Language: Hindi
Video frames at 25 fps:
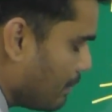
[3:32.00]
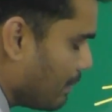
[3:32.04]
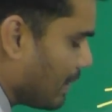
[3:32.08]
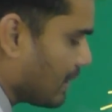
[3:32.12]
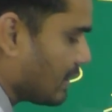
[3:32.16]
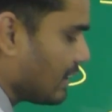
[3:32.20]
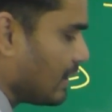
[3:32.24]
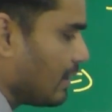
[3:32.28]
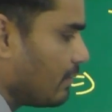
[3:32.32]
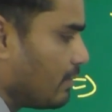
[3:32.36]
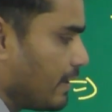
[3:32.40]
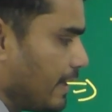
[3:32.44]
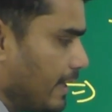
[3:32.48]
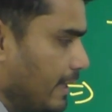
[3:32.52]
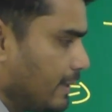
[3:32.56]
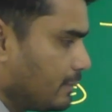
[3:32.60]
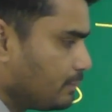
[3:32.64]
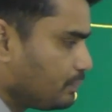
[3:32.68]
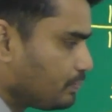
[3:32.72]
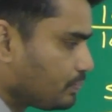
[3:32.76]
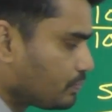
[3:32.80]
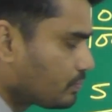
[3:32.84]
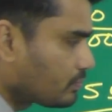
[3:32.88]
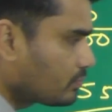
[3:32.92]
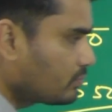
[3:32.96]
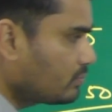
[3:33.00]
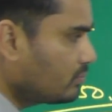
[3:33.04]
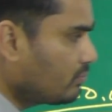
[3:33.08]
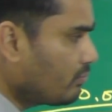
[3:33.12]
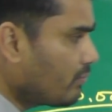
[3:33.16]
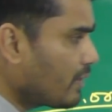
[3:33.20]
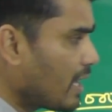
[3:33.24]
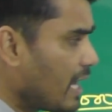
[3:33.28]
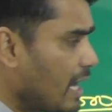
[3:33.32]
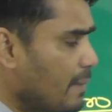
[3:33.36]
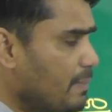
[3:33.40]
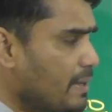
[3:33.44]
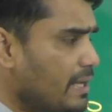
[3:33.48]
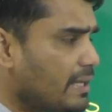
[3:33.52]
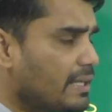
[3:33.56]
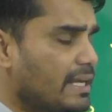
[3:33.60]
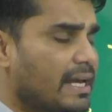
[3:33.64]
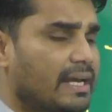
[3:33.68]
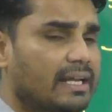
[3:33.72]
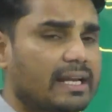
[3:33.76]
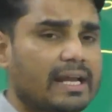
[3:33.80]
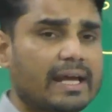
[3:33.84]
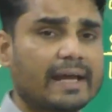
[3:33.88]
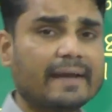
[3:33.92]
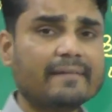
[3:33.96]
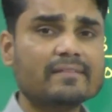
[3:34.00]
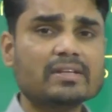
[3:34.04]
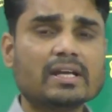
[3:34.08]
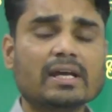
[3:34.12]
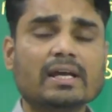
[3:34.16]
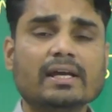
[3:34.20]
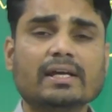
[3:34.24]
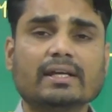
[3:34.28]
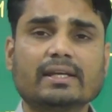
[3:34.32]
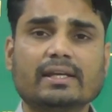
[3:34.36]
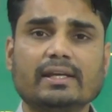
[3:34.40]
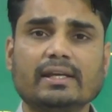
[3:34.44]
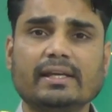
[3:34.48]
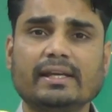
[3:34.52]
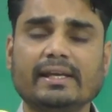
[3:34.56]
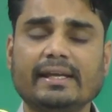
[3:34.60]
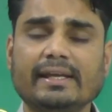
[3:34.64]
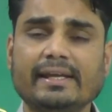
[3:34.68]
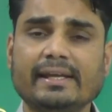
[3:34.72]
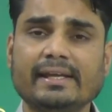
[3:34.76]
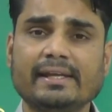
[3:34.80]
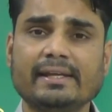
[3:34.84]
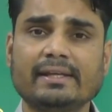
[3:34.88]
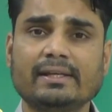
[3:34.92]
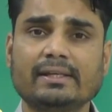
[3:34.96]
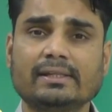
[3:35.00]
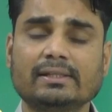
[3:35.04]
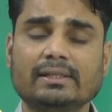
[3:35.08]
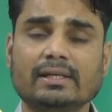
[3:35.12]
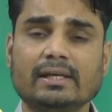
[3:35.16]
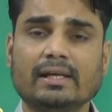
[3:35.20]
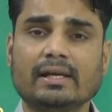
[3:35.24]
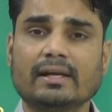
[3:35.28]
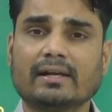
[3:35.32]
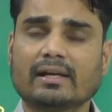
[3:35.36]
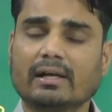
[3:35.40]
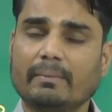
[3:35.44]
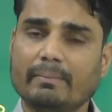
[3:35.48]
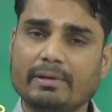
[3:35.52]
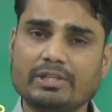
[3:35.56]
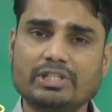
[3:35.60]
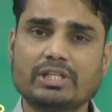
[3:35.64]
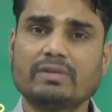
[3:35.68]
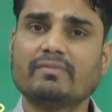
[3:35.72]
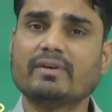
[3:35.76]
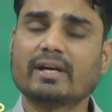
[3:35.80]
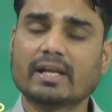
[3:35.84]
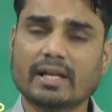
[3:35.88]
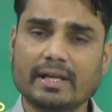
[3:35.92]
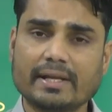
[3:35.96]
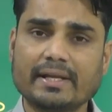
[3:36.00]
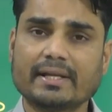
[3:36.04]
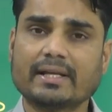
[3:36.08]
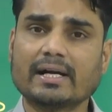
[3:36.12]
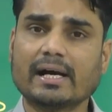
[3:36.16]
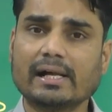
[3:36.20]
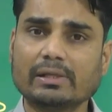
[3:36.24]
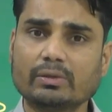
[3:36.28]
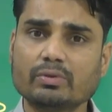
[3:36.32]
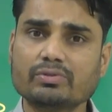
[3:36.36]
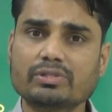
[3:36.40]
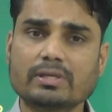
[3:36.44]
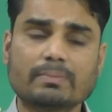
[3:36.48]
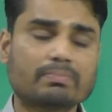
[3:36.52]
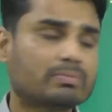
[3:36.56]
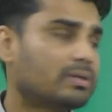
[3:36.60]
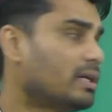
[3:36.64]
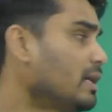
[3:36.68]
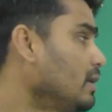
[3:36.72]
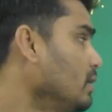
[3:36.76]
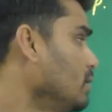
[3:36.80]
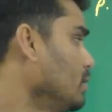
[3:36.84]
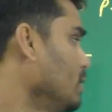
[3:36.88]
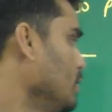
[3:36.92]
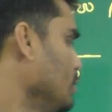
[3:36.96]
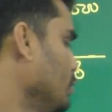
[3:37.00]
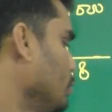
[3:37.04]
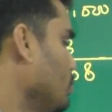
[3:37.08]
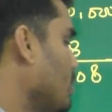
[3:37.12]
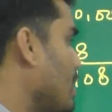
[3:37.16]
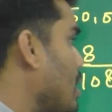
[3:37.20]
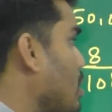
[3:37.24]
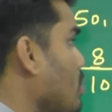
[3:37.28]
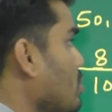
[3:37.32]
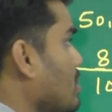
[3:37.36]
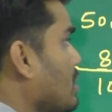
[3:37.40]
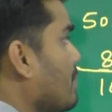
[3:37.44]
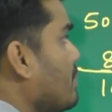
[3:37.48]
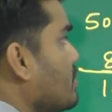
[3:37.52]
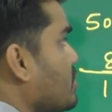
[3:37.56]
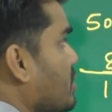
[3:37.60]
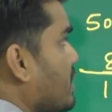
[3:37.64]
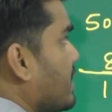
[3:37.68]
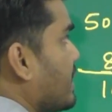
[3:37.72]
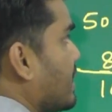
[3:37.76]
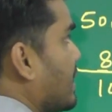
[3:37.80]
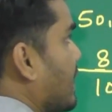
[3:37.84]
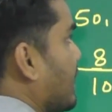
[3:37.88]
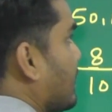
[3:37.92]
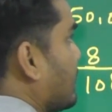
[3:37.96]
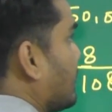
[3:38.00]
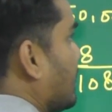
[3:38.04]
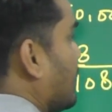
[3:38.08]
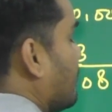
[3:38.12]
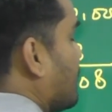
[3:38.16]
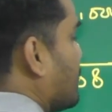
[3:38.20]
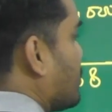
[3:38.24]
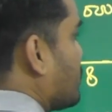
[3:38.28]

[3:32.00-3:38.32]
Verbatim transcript: मतलब है अब ये कह रहा है कि कमीशन वगैरह निकाल दो सबका तो आओ कमीशन निकालते हैं